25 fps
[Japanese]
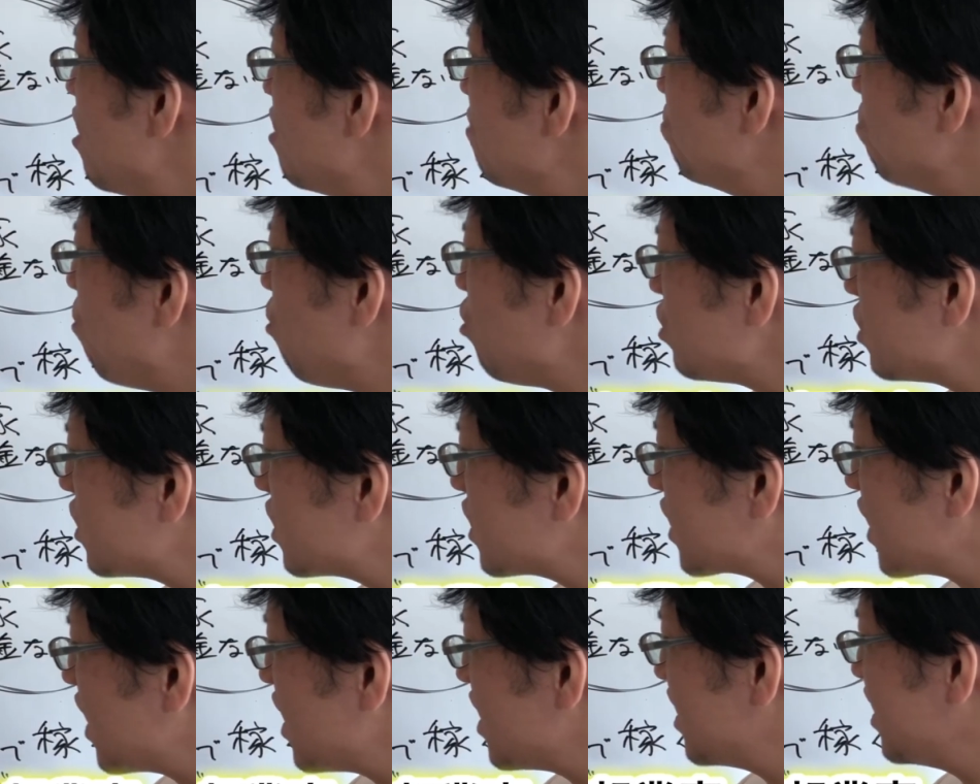も
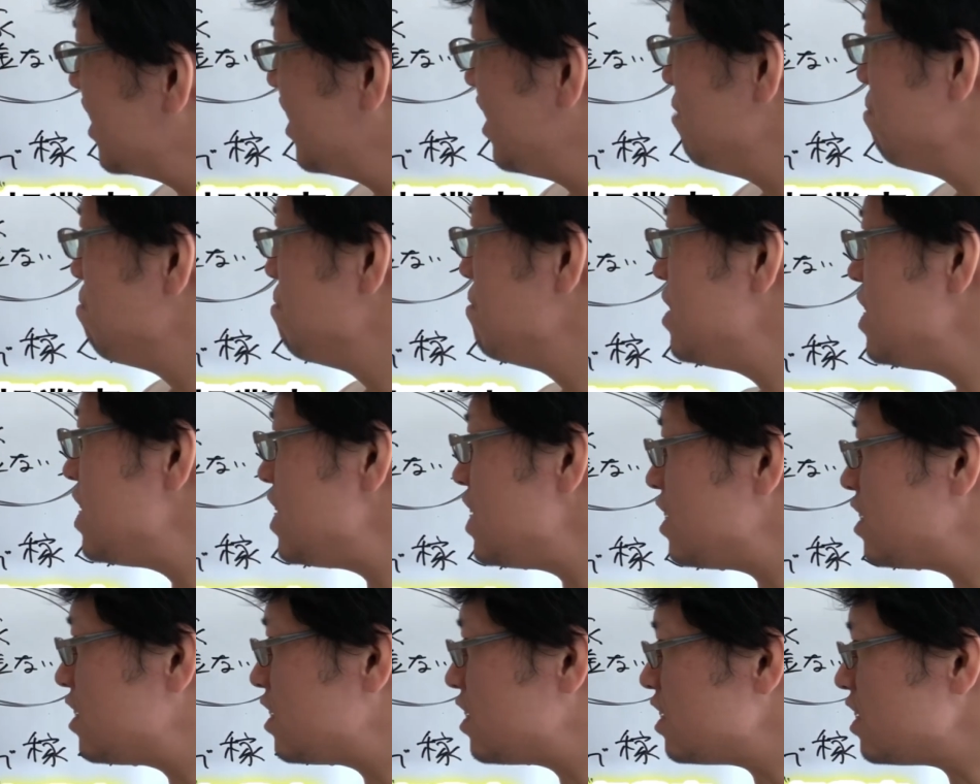しかして
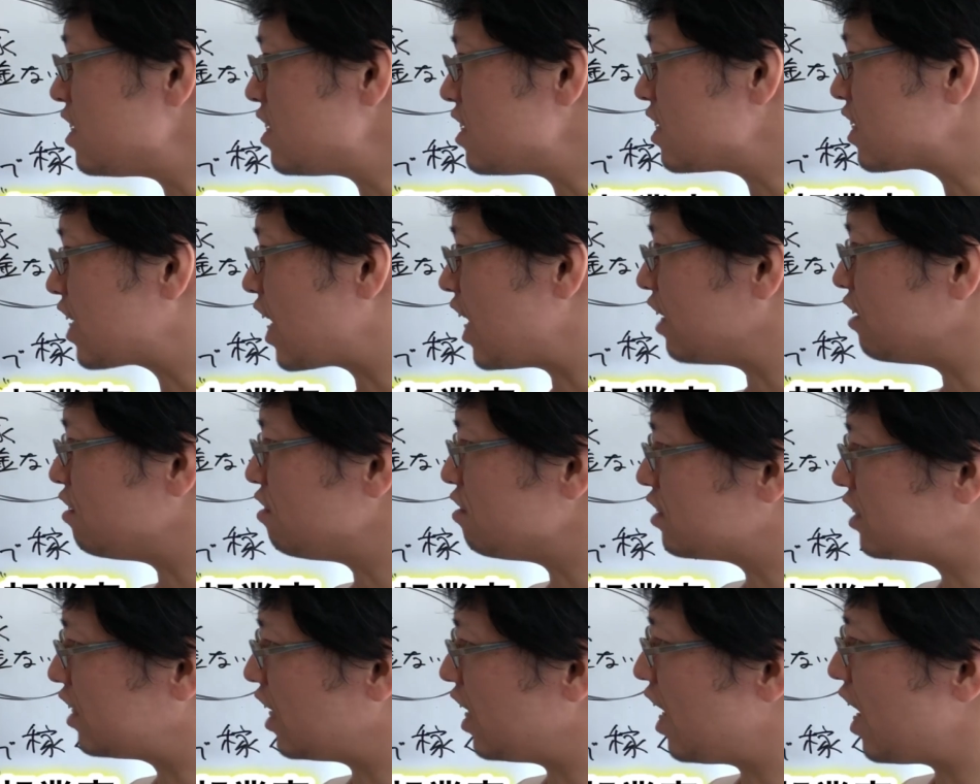ミスる可
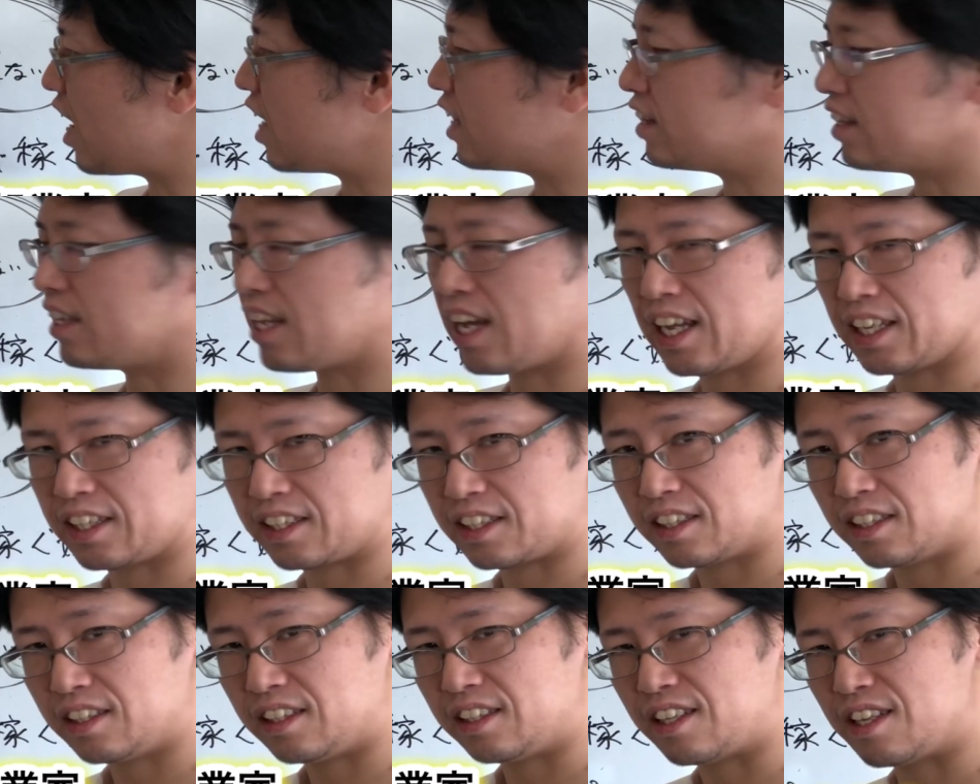能性あんなっ
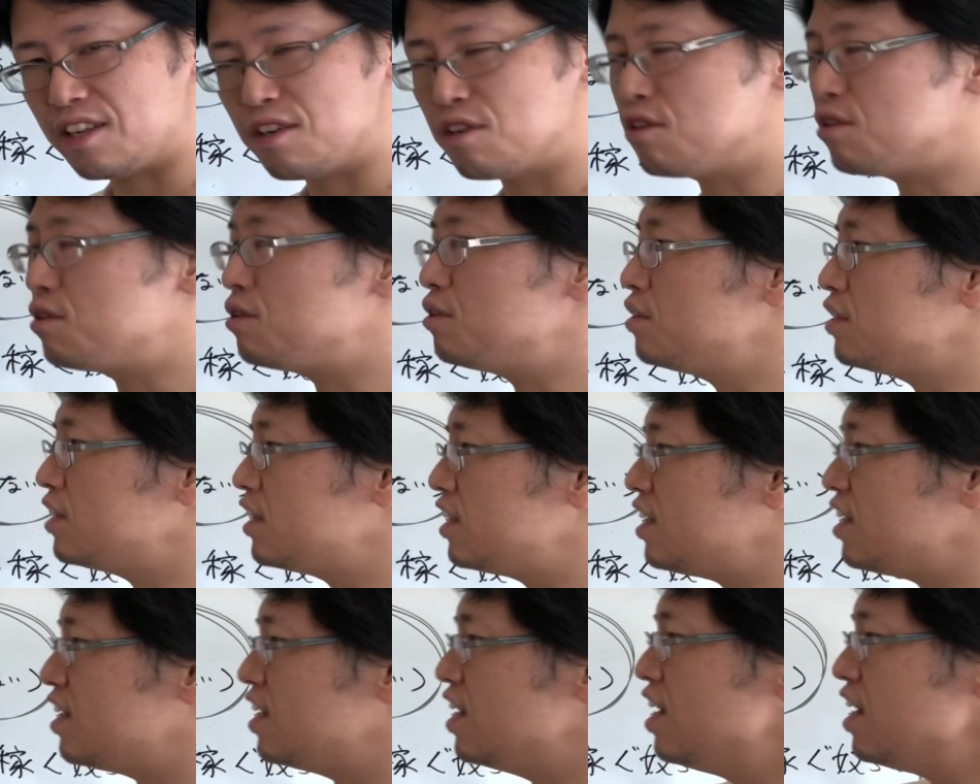ていうふう
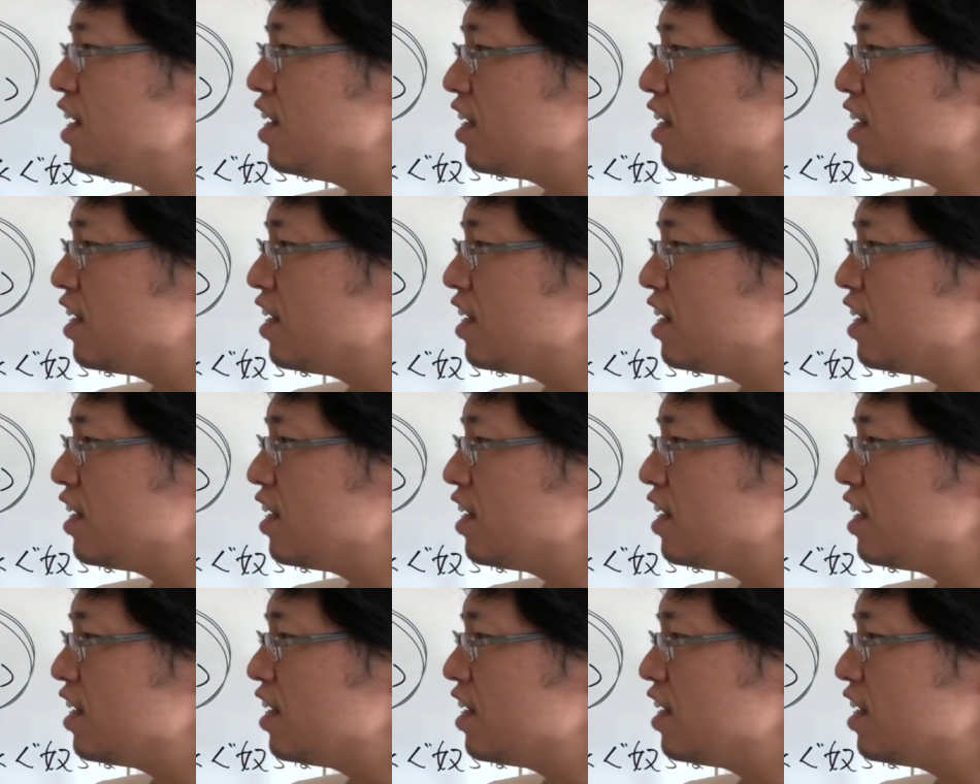に